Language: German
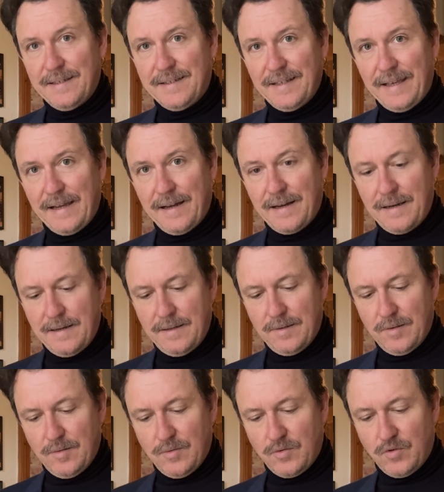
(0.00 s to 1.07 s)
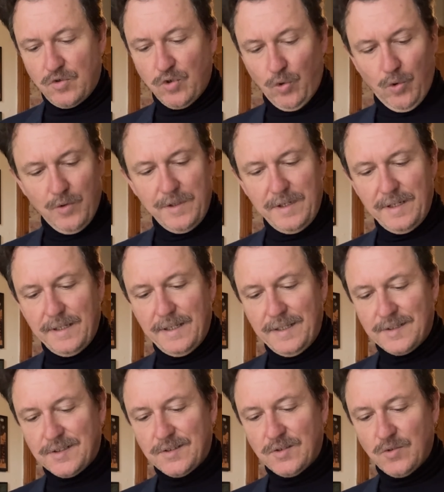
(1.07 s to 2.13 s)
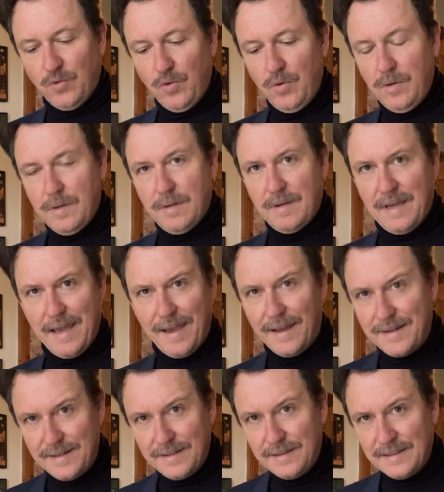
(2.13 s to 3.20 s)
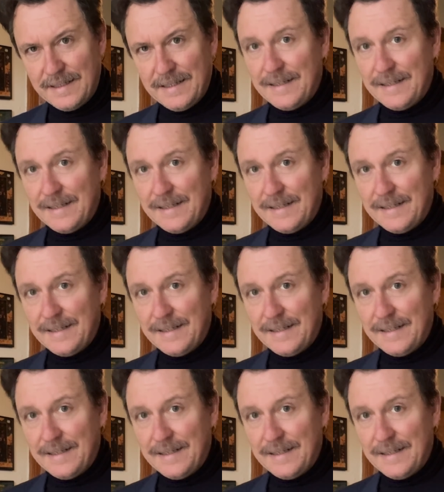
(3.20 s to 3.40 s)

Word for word: der Ton ist so hell,